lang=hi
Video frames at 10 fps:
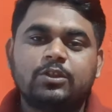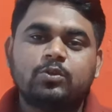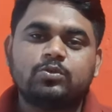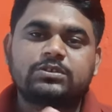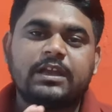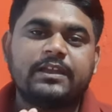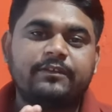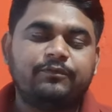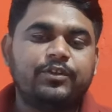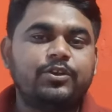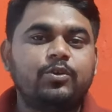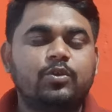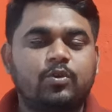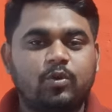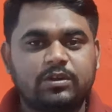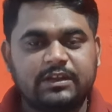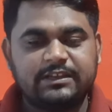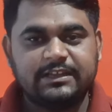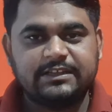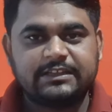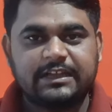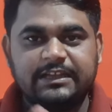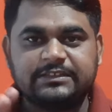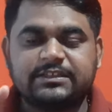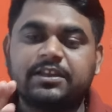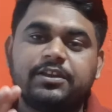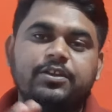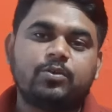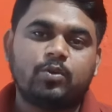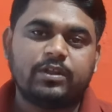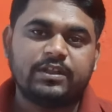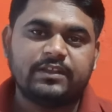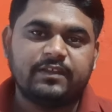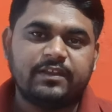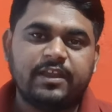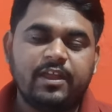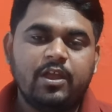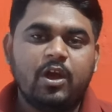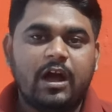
तो उसका एक वीडियो रिकॉर्ड कर लिया जाता है स्क्रीन रिकॉर्डिंग के ज़रिए